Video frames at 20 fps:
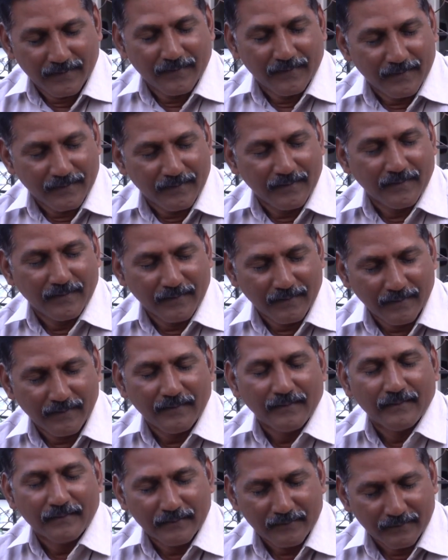
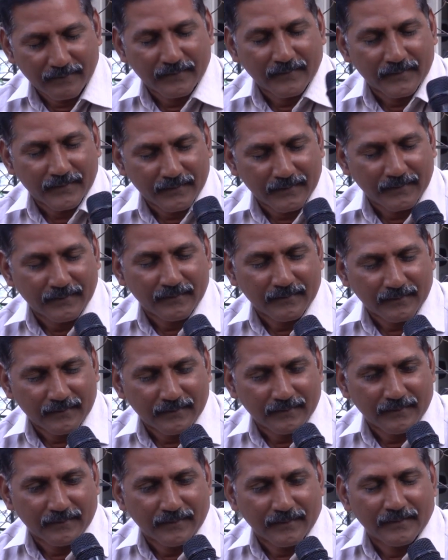నిర్దిష్టమైనటువంటి ప్రక్రియ ఏం
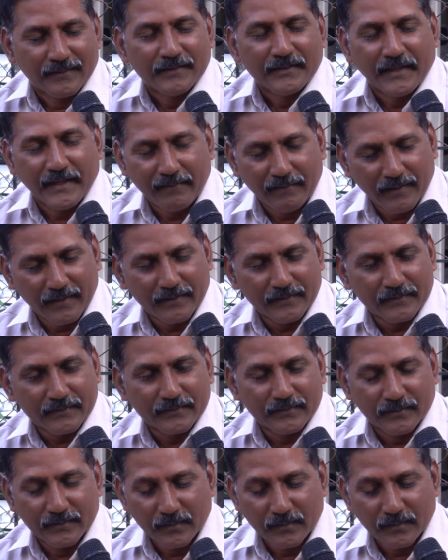జరగలే ఏమీ లేదు